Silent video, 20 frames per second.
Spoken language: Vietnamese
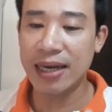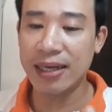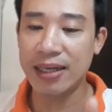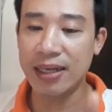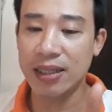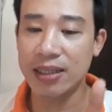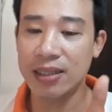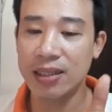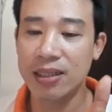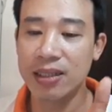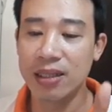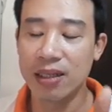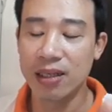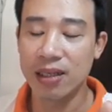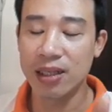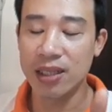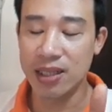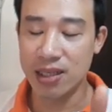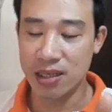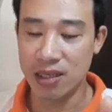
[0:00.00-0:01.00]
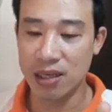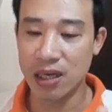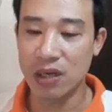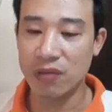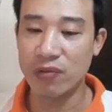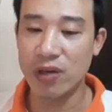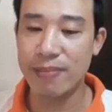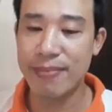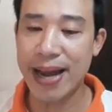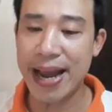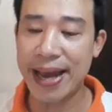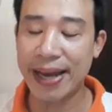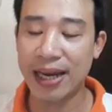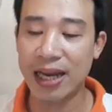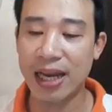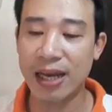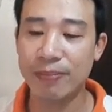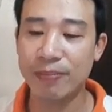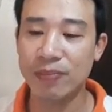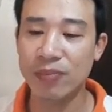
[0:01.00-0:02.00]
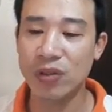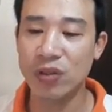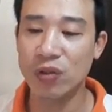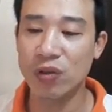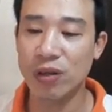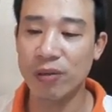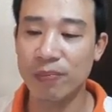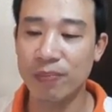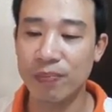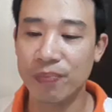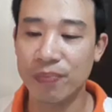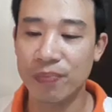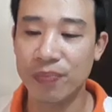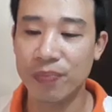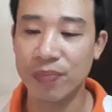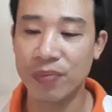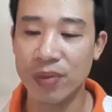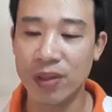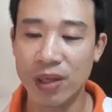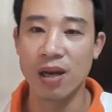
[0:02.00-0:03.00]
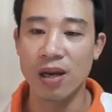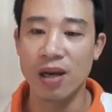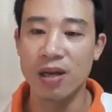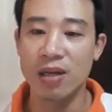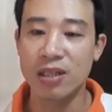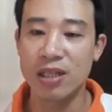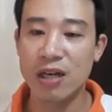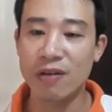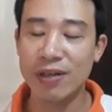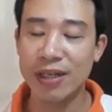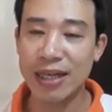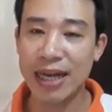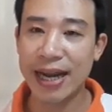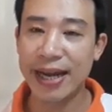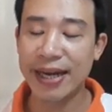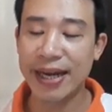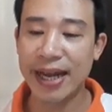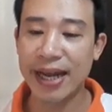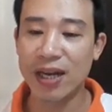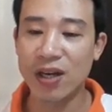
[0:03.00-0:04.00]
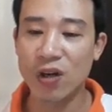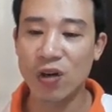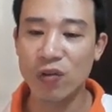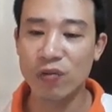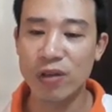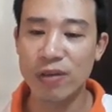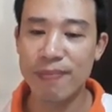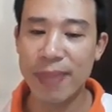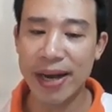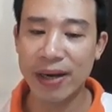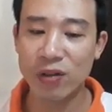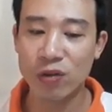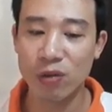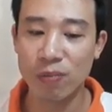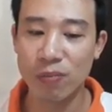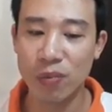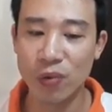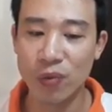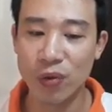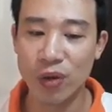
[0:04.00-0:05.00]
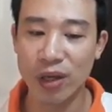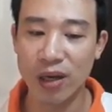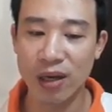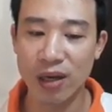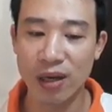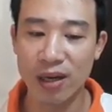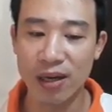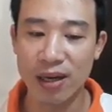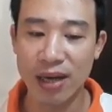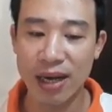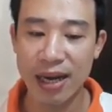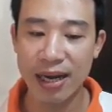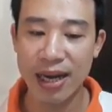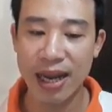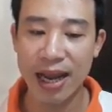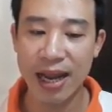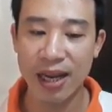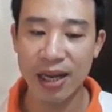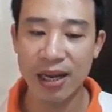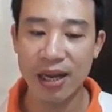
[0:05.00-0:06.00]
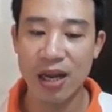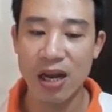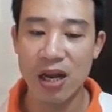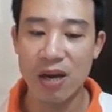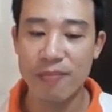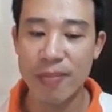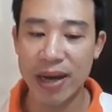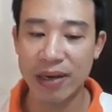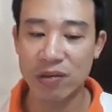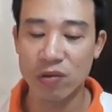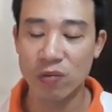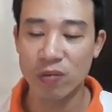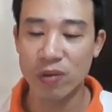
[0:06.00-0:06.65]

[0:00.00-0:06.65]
gian để sửa chữa với bạn lắm nữa. Trong cái ngày này, đối với bạn tuổi Mùi, ngày này bạn